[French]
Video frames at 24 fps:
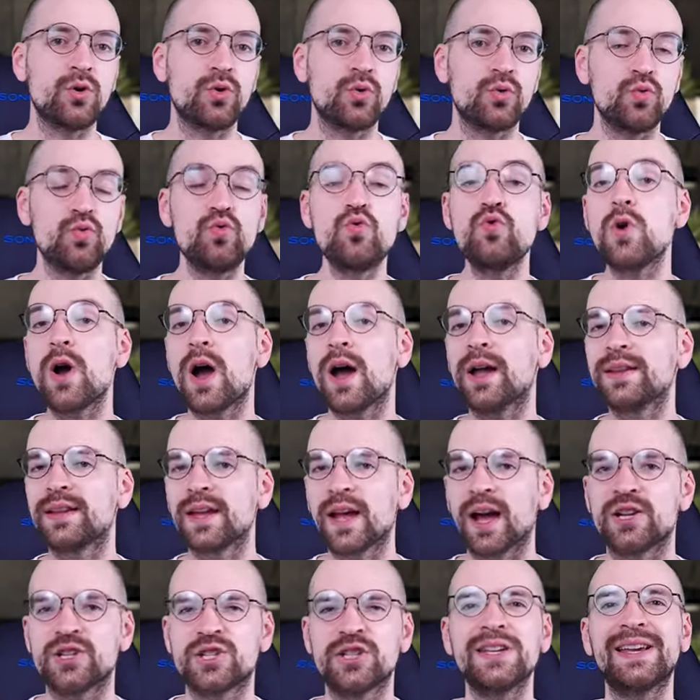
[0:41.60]
ou
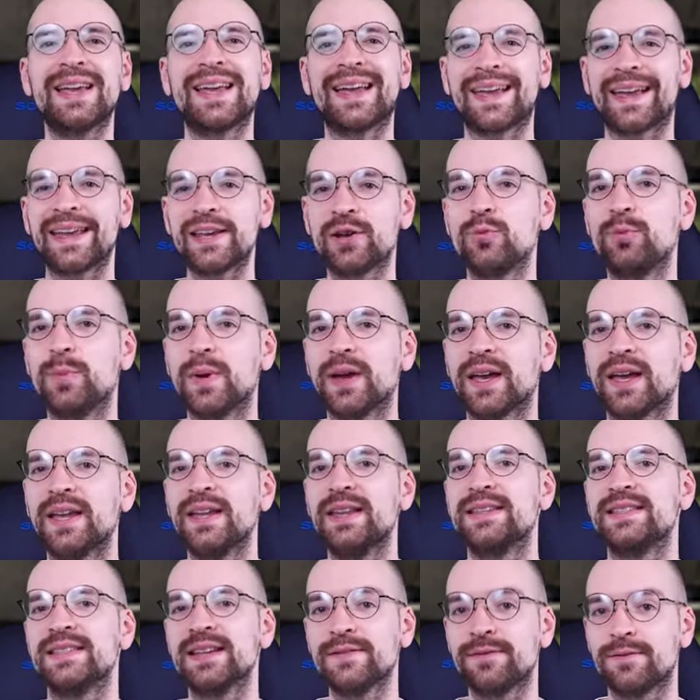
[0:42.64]
interagir et récupérer
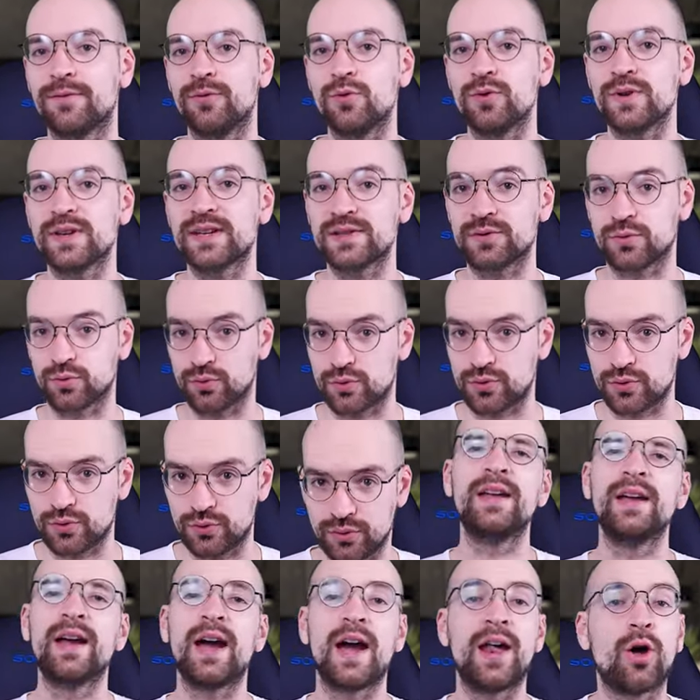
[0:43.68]
des infos qui sont
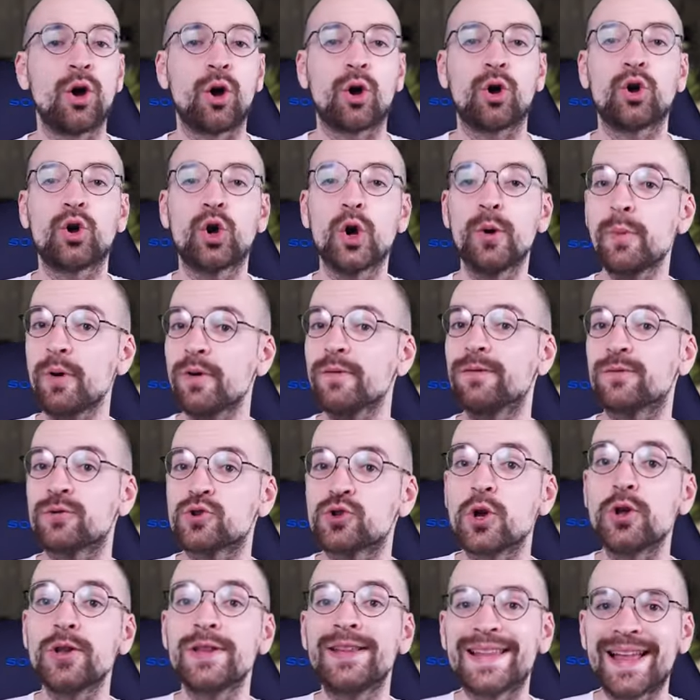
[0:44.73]
dessus. Alors, comment
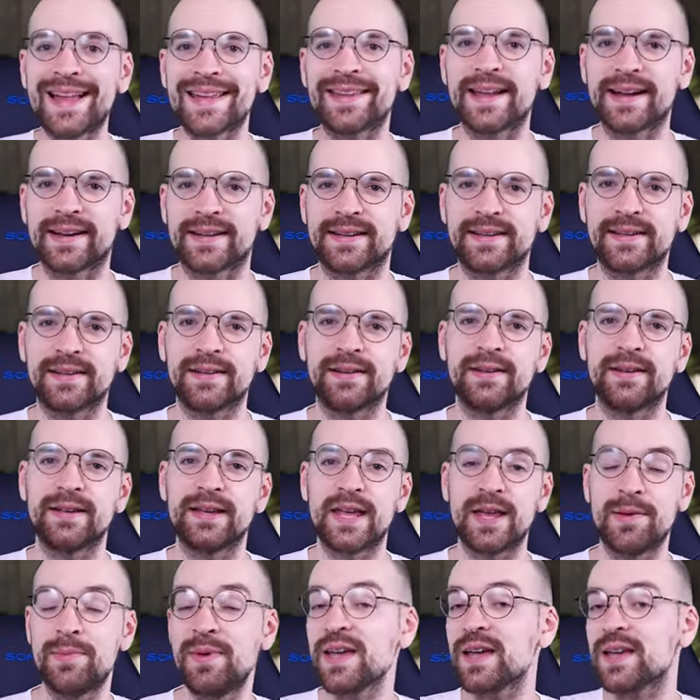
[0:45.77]
fonctionne l'attaque
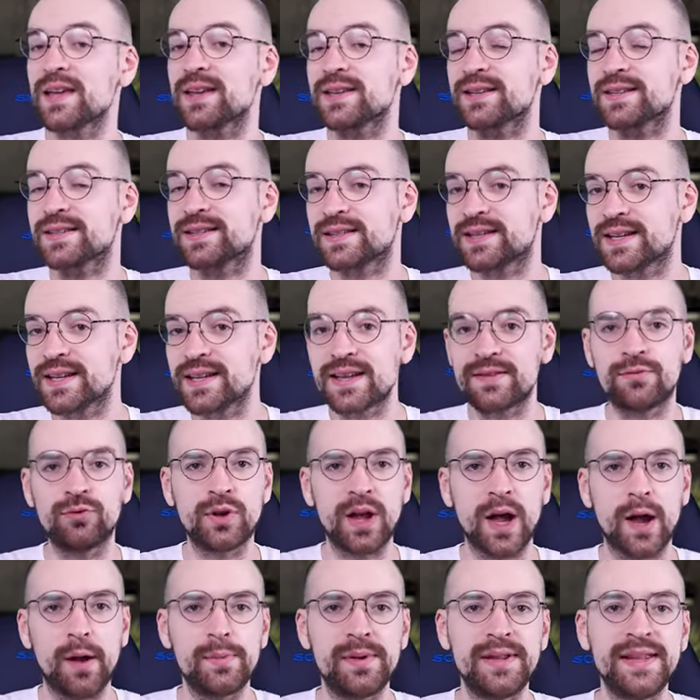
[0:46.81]
Eh bien, c'est des
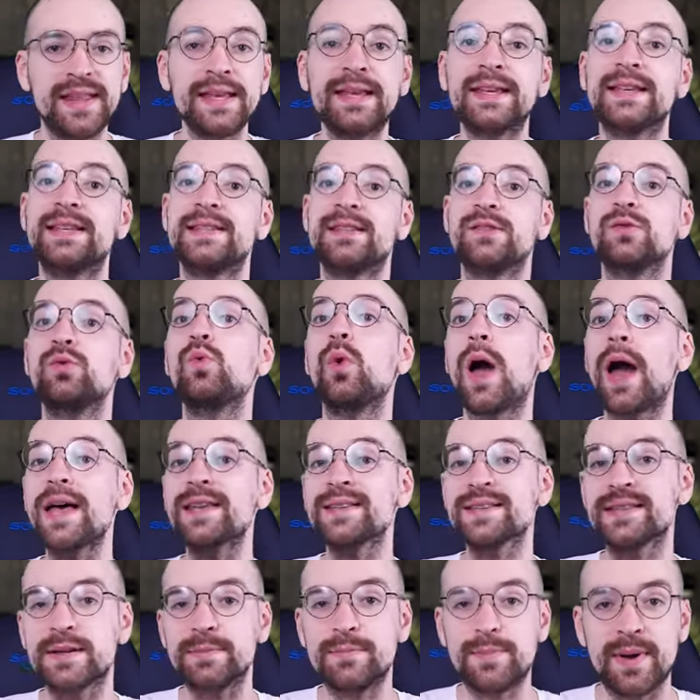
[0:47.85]
vulnérabilités qui sont
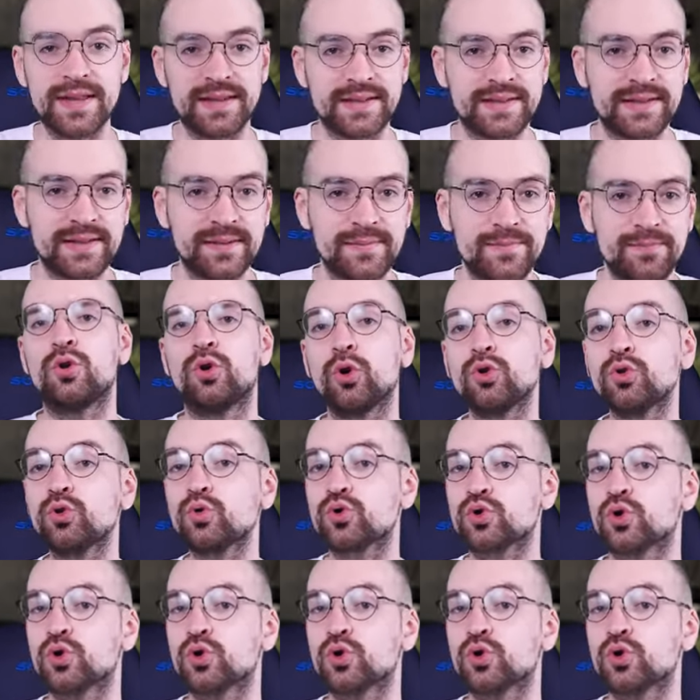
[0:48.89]
assez bêtes. Quand on se